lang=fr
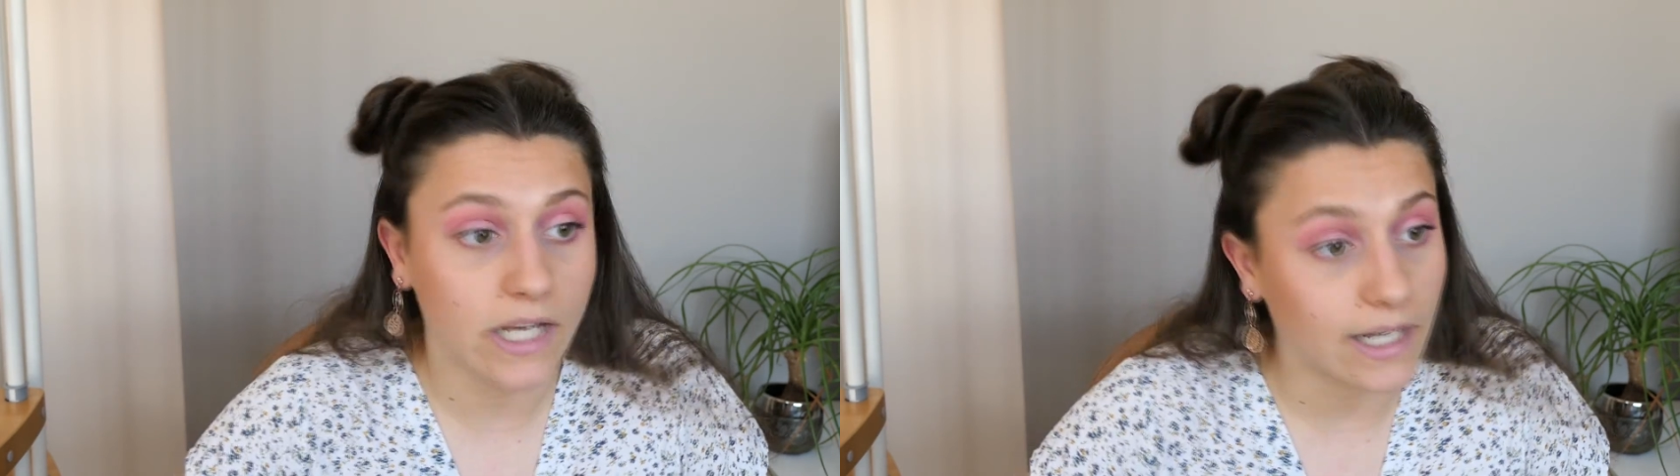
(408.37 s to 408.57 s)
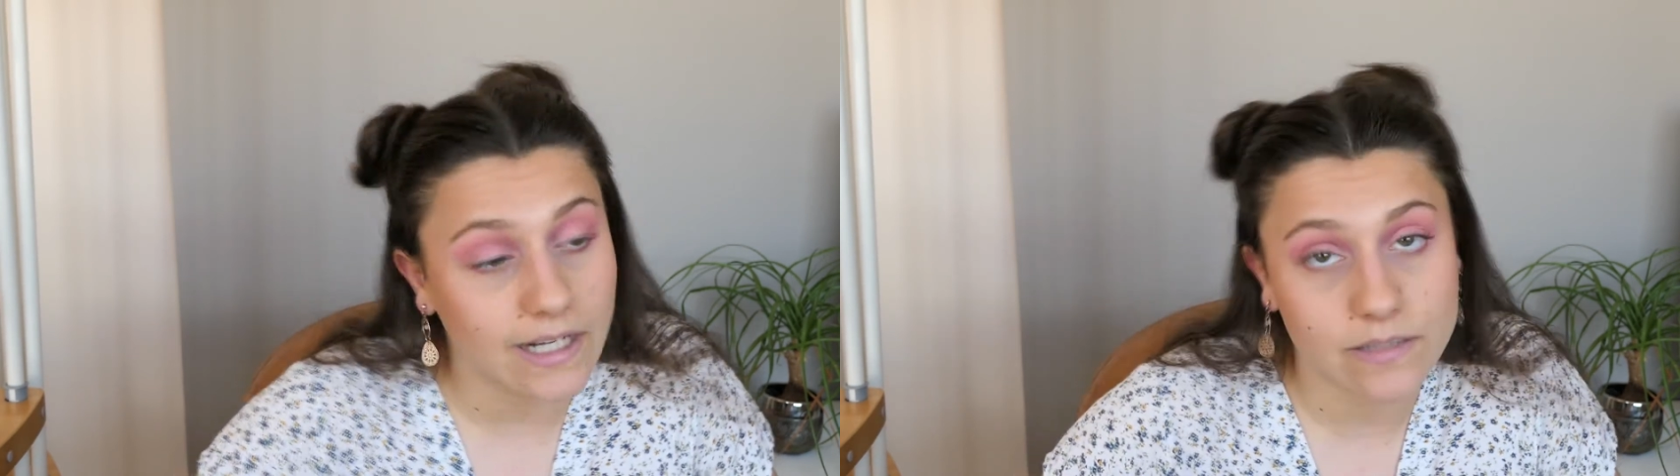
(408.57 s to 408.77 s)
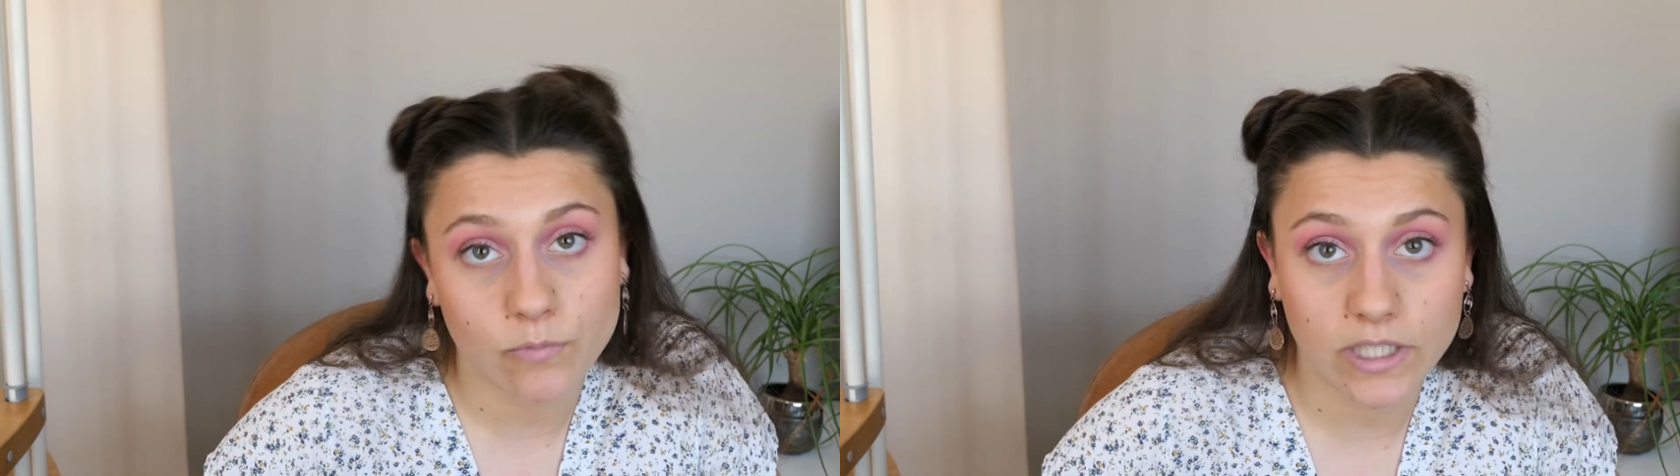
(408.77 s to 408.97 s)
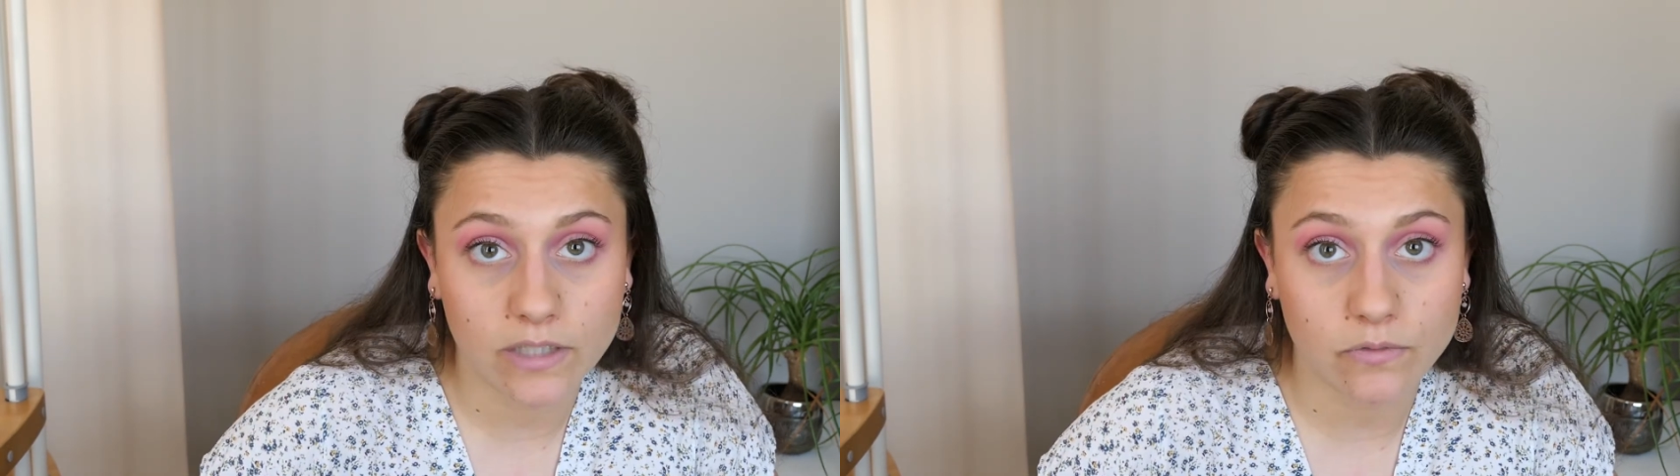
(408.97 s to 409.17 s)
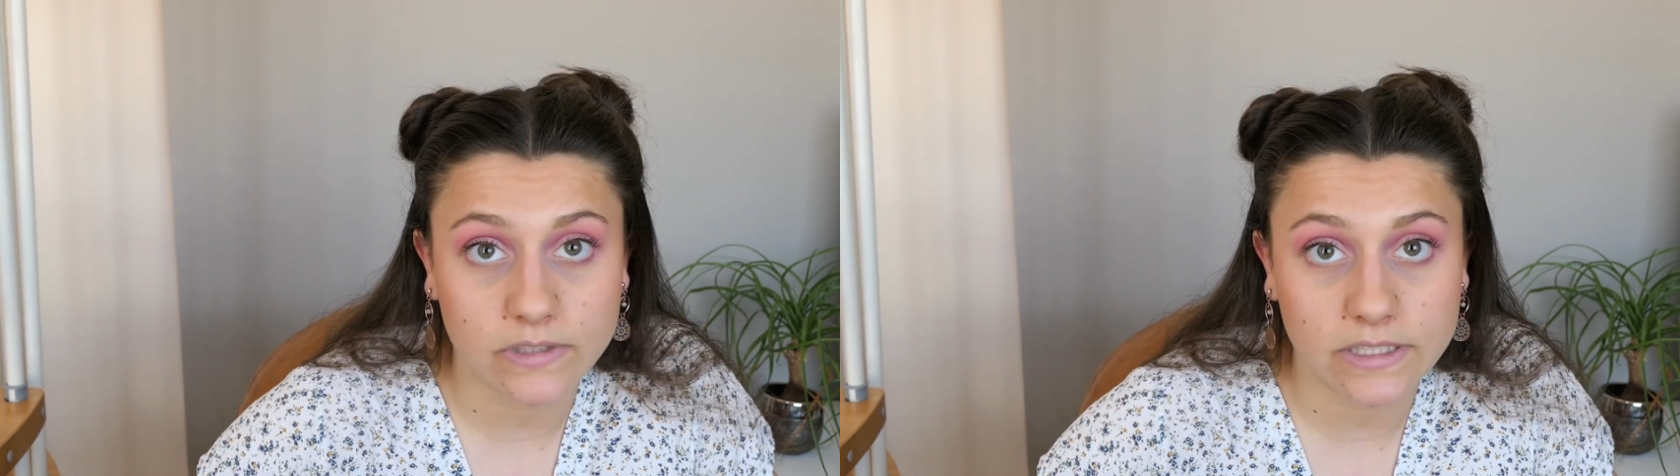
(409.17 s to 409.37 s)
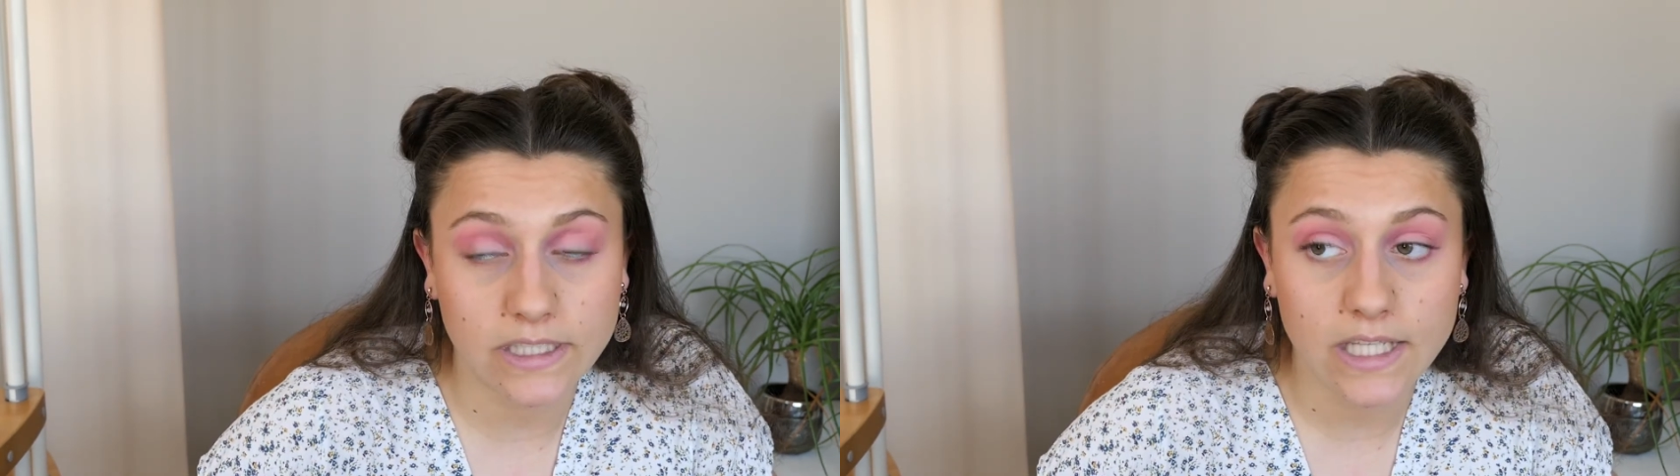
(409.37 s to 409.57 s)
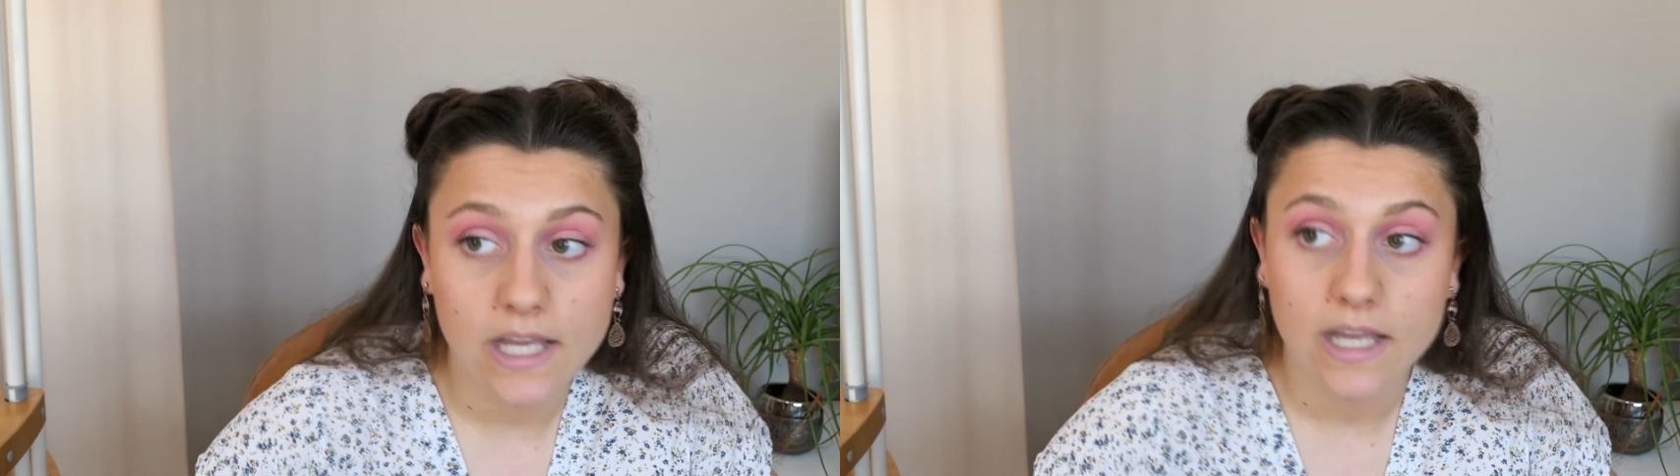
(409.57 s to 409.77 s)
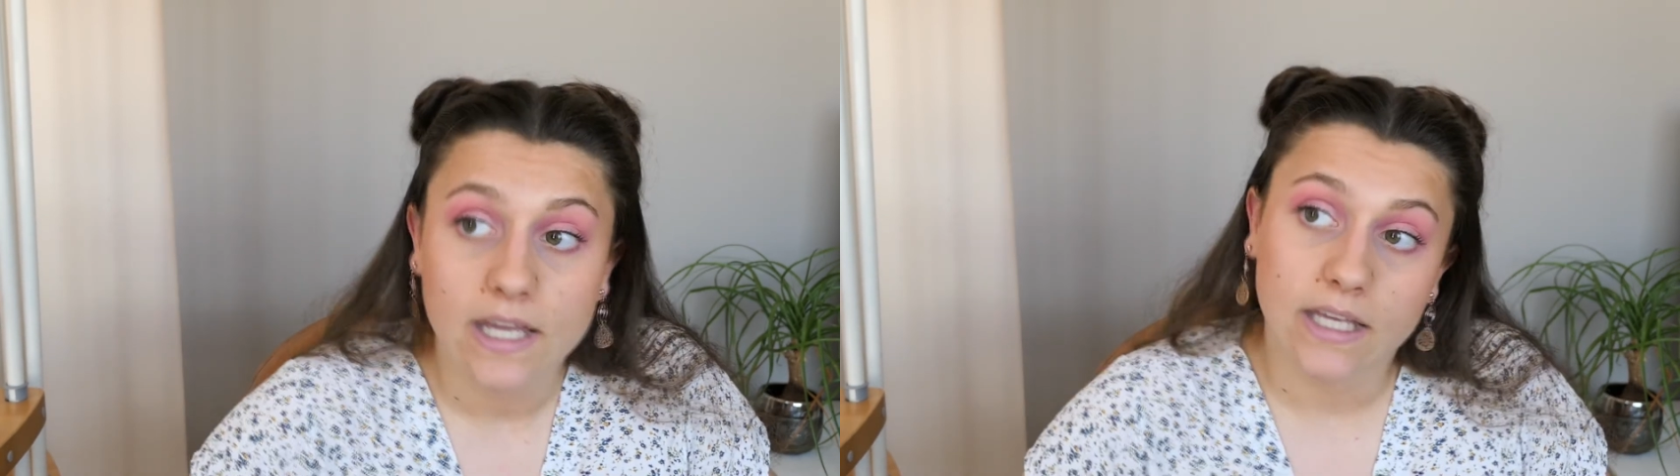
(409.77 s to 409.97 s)
la classe moyenne aussi,
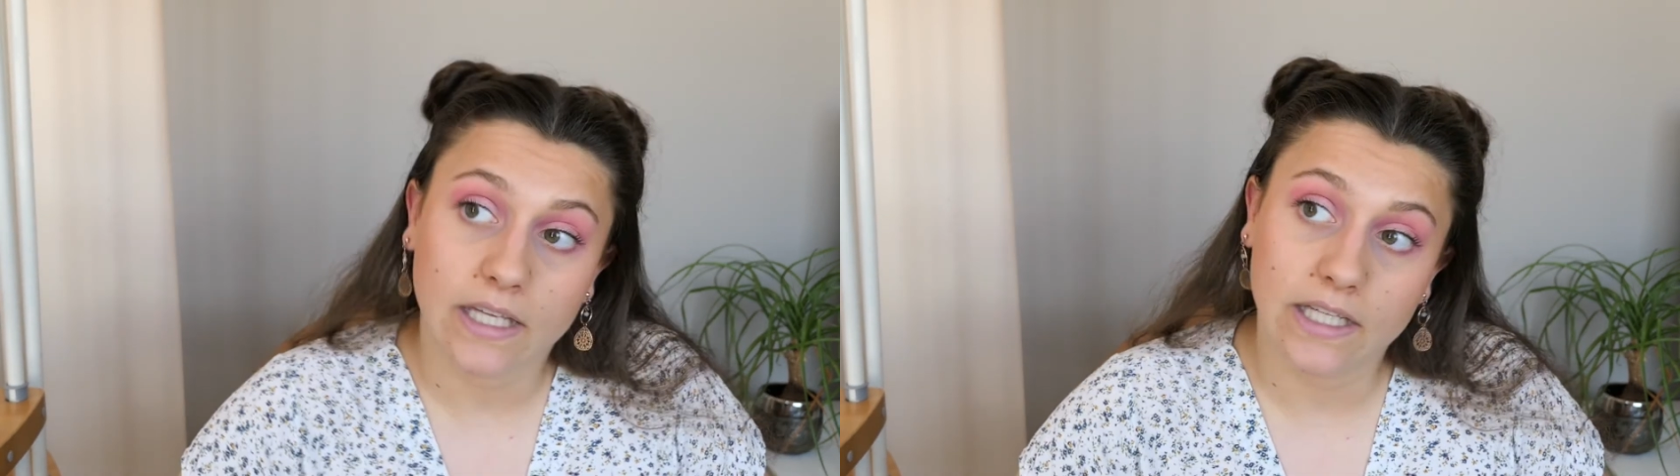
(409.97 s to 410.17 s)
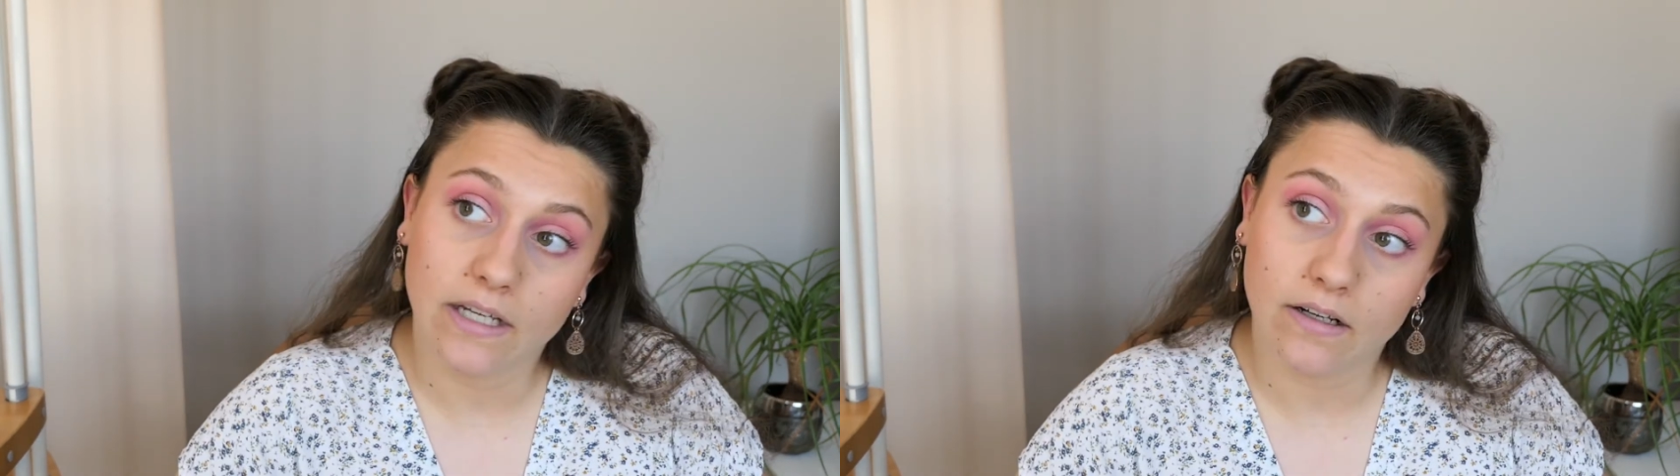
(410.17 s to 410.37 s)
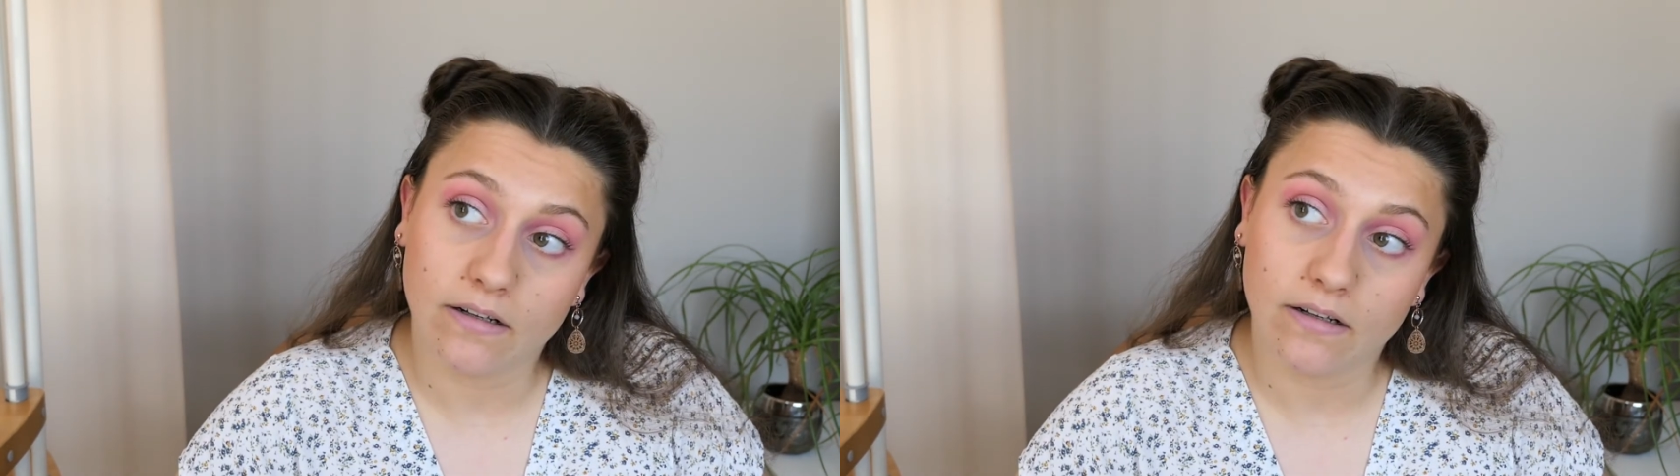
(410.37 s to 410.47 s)
et,